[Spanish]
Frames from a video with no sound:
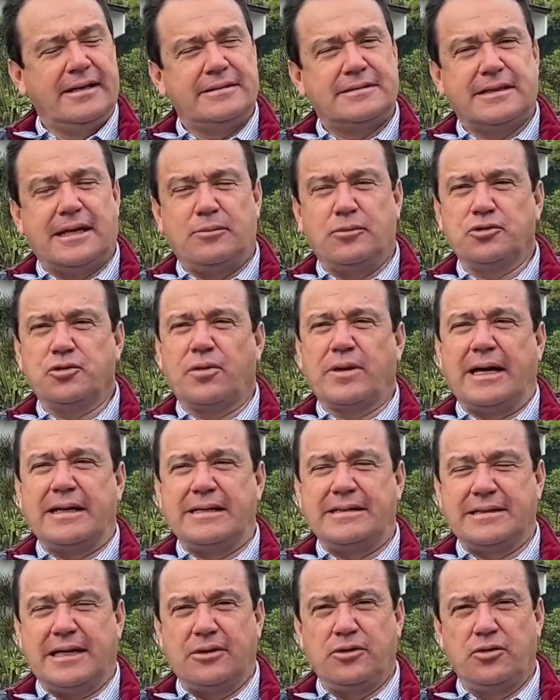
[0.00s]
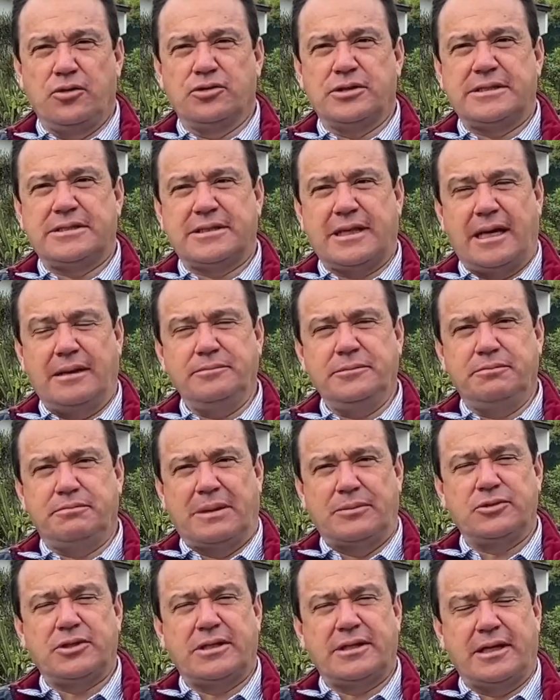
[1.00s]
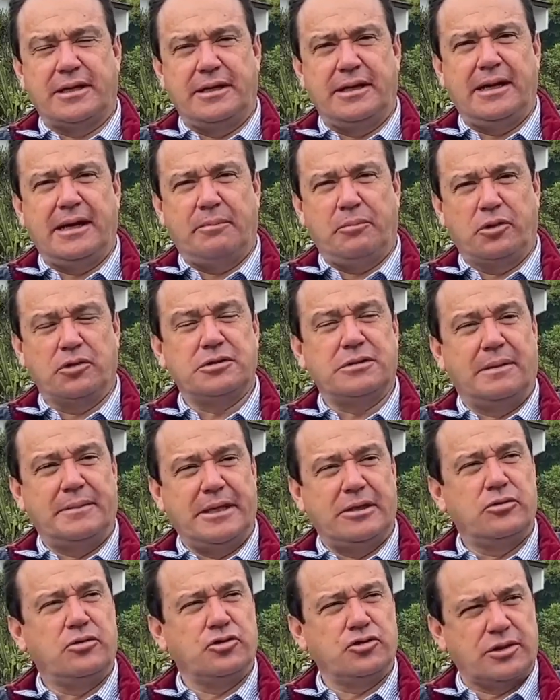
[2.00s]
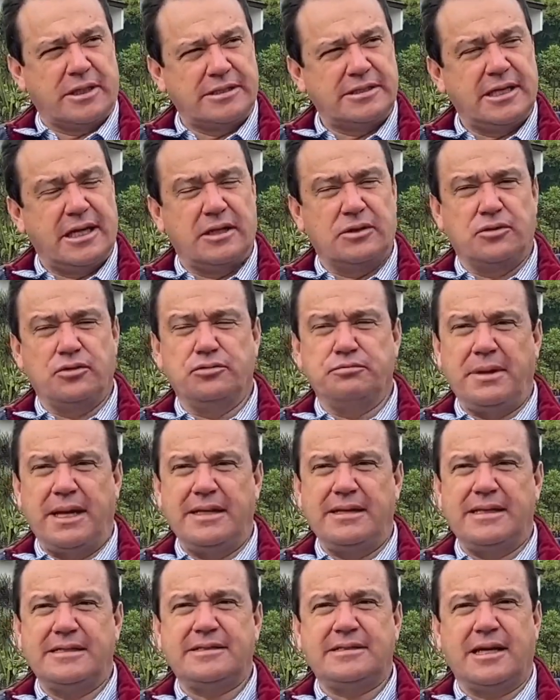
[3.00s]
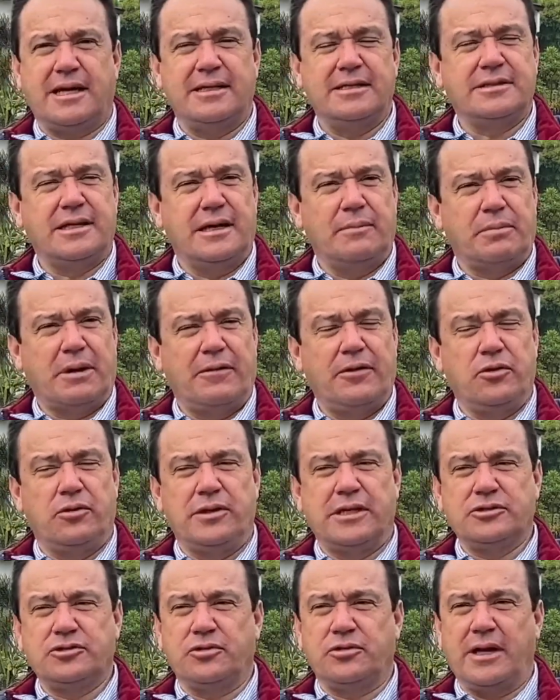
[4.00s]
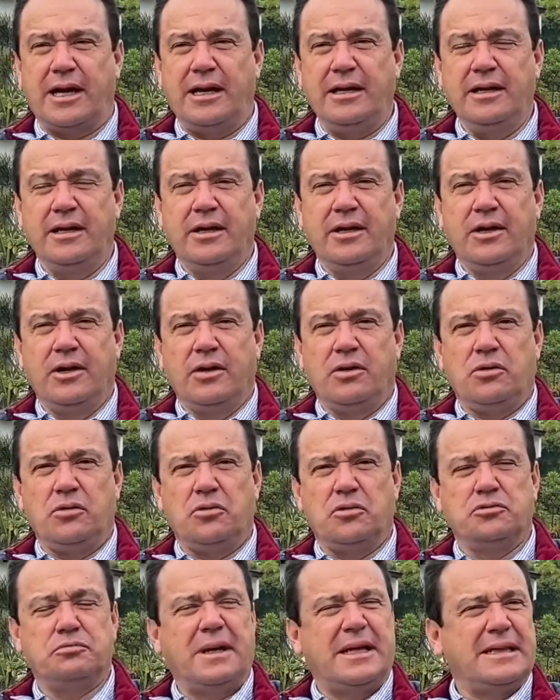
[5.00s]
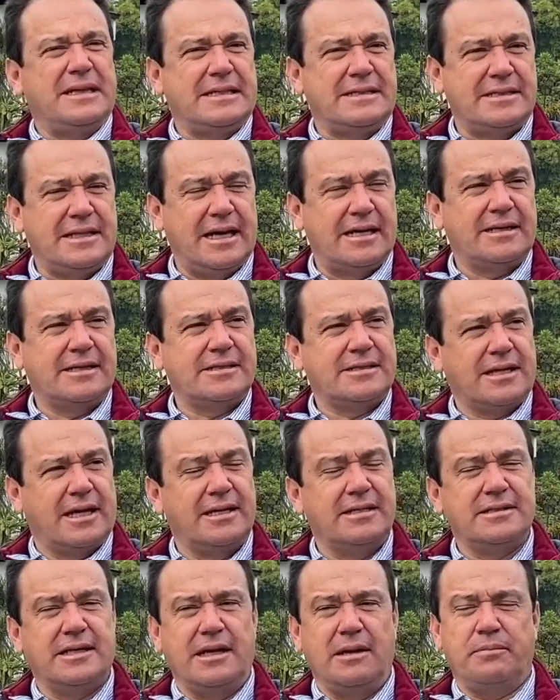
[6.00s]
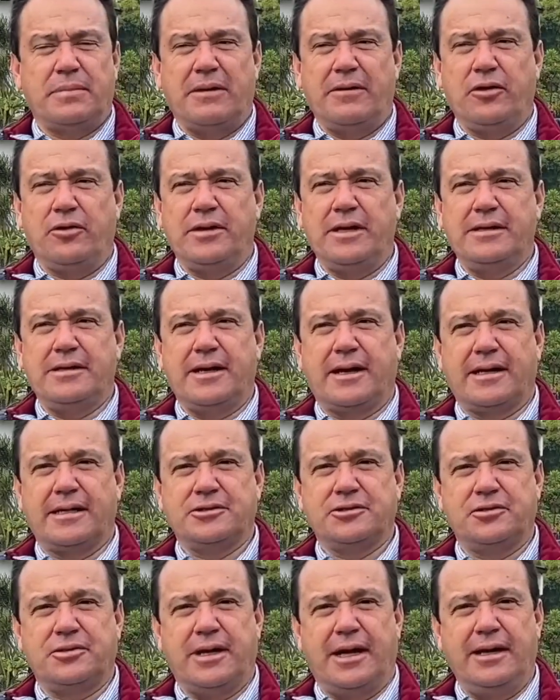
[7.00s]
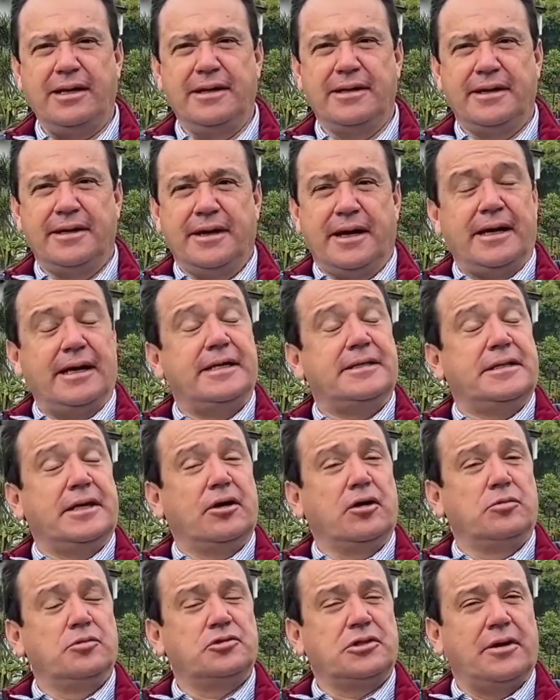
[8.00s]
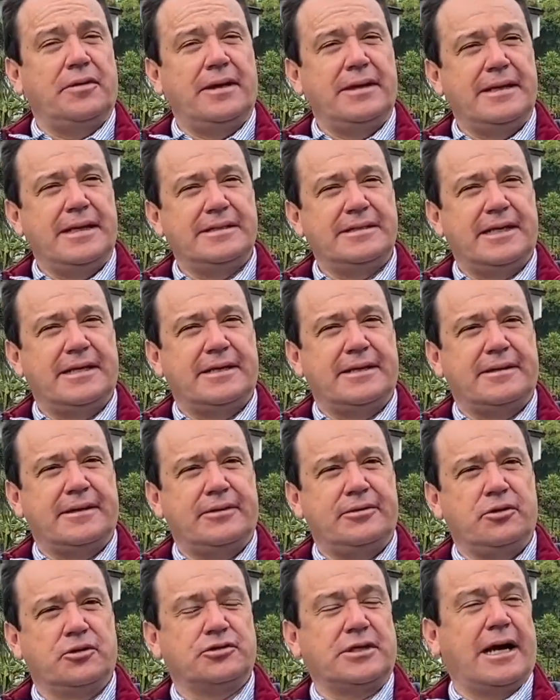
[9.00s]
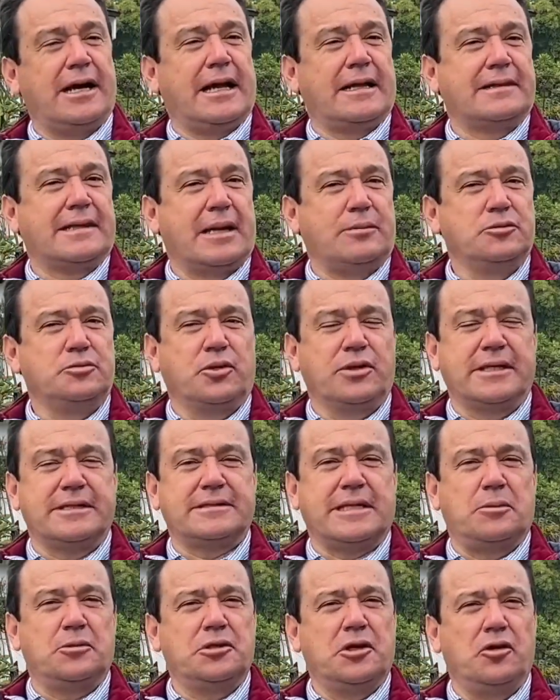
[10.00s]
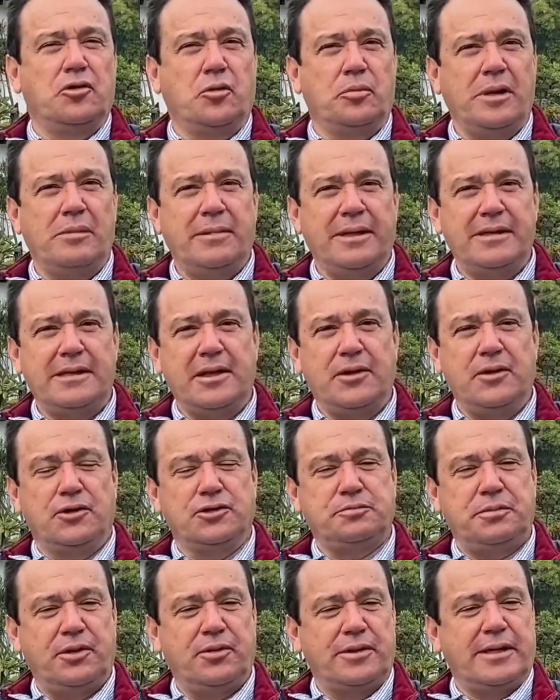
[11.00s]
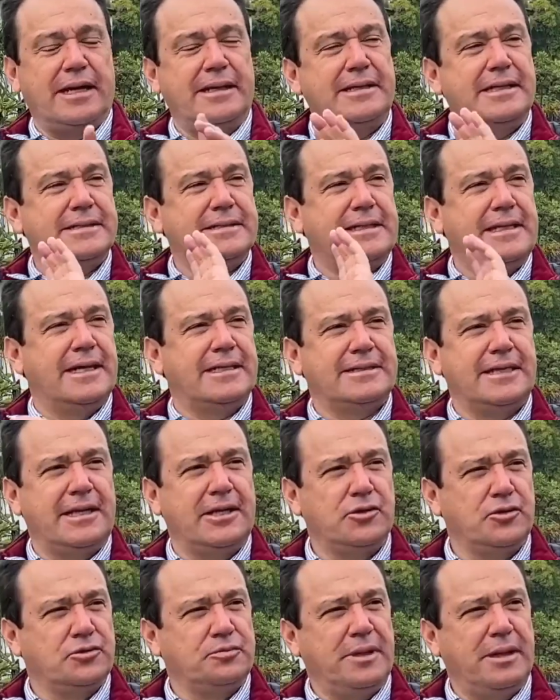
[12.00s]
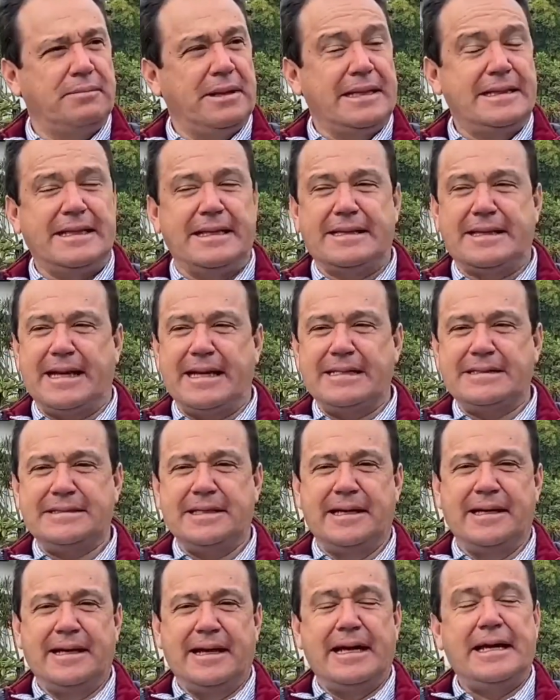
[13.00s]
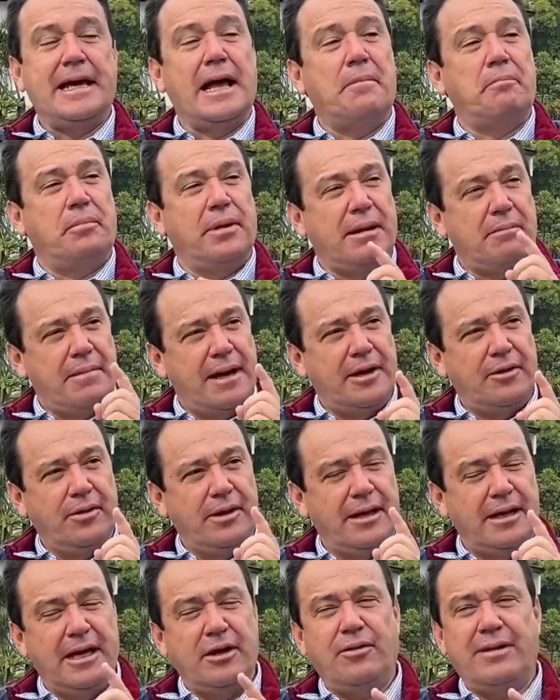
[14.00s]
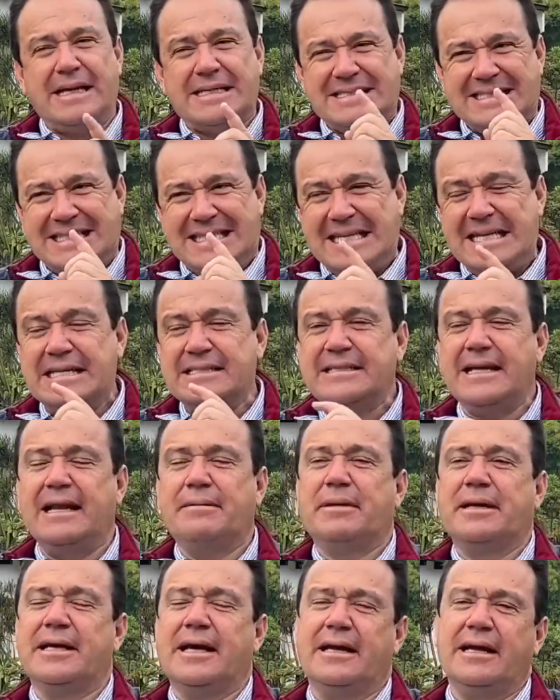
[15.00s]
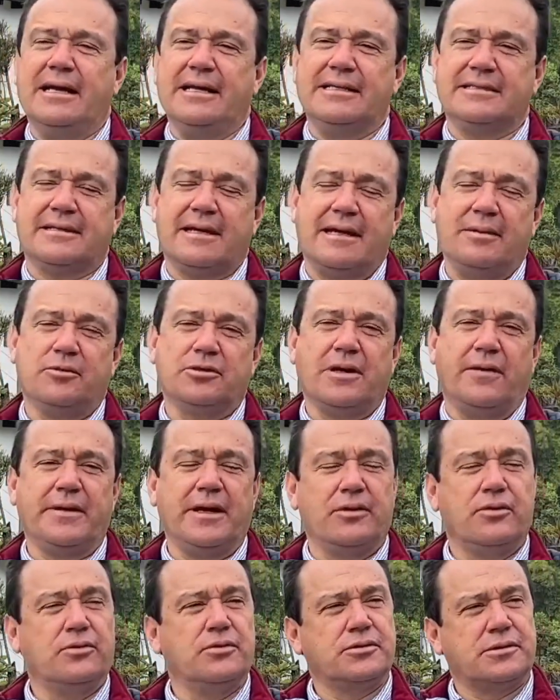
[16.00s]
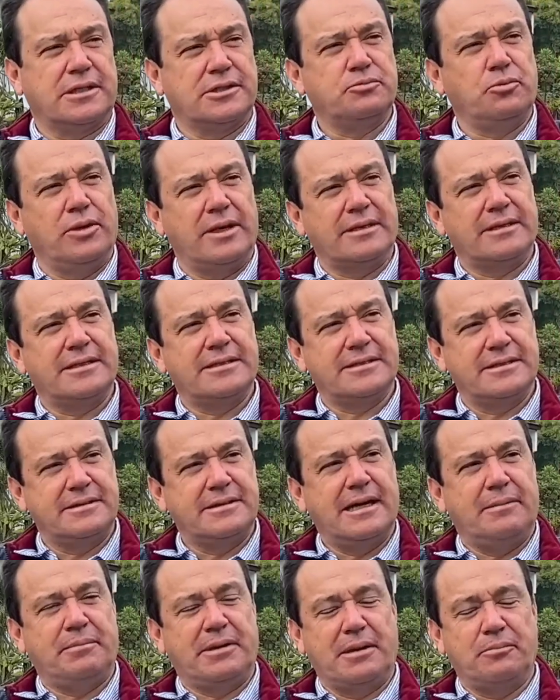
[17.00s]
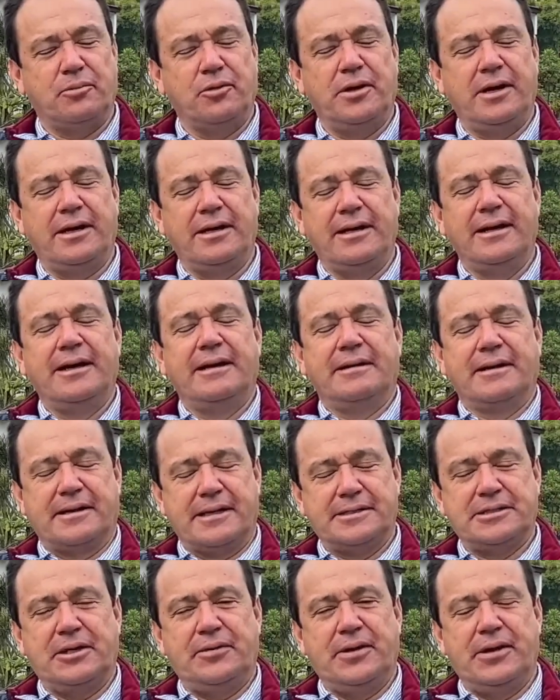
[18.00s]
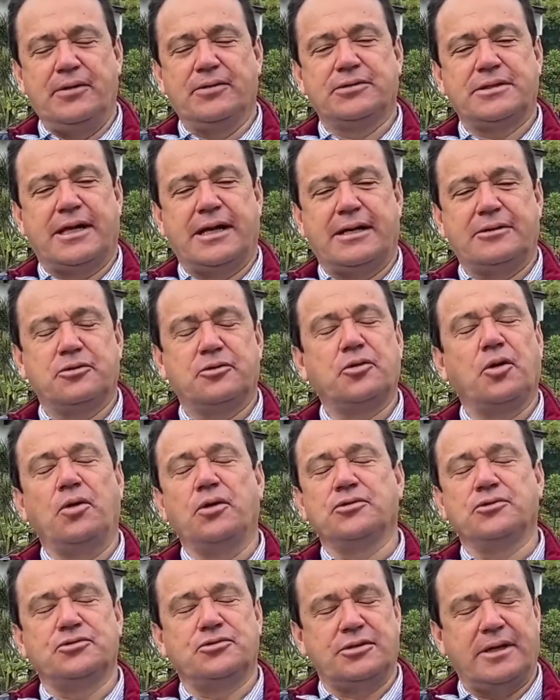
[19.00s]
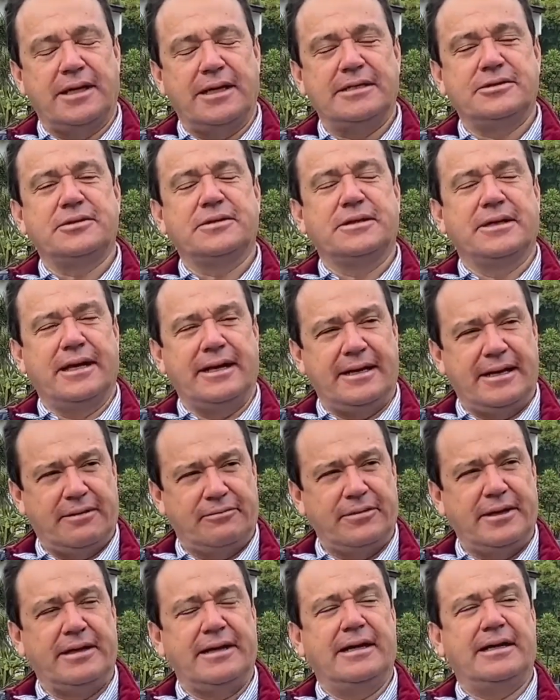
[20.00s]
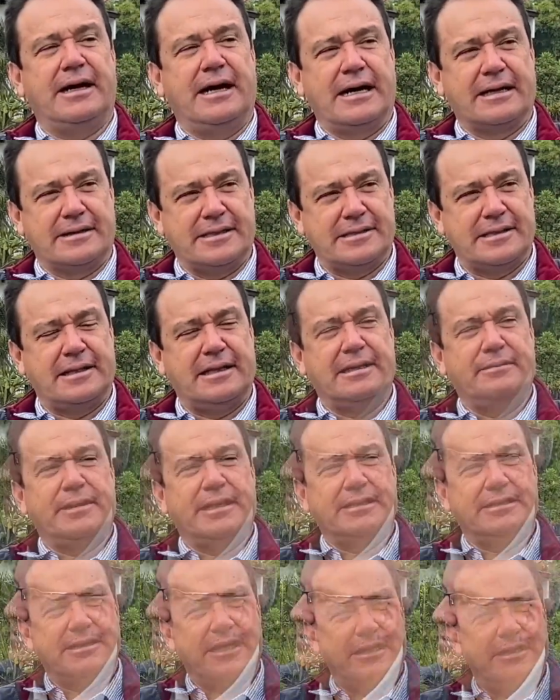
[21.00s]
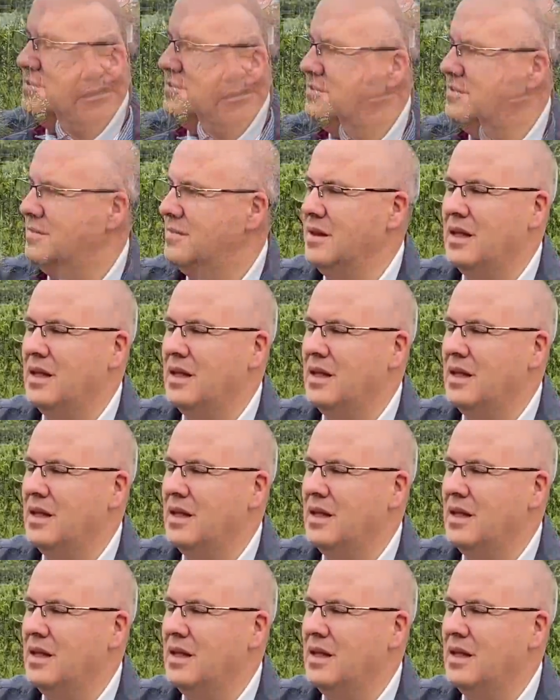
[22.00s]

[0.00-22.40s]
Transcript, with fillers: estamos organizando los stands, vamos a tener aproximadamente unos 320 stands en el pabellón nacional y unos 27 stands en el pabellón internacional. Y sí, como usted bien dice, eh, nos adelantamos porque estamos en el 2022, pero ya en 10 días, en el 2023 y el primero de enero a las 10 de la mañana estaremos abriendo nuestras puertas ya para poder recibirlos a todos ustedes en la Feria Artesanal de Manizales.